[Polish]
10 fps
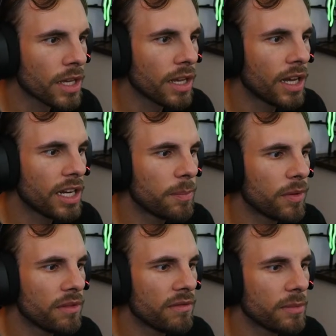ale
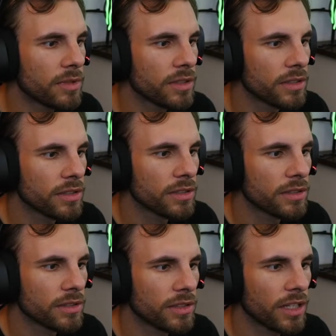powiem wam,
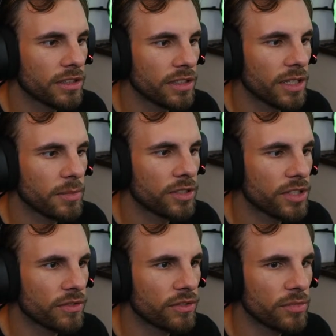tak z innej
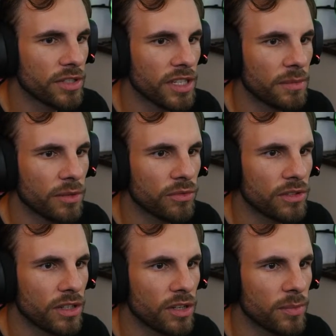beczki w sumie Izak miał to
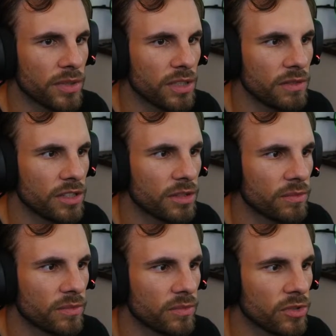zrekompensować
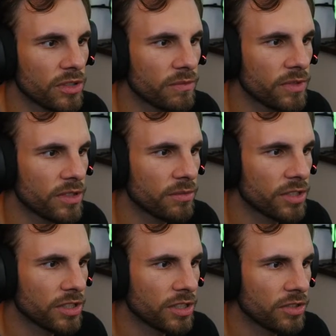tym młodym widzom, że
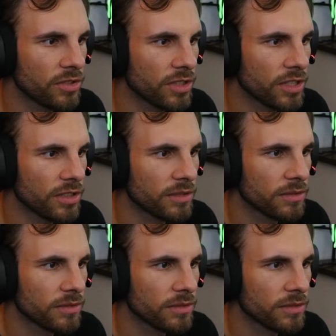ich kiedyś okradł.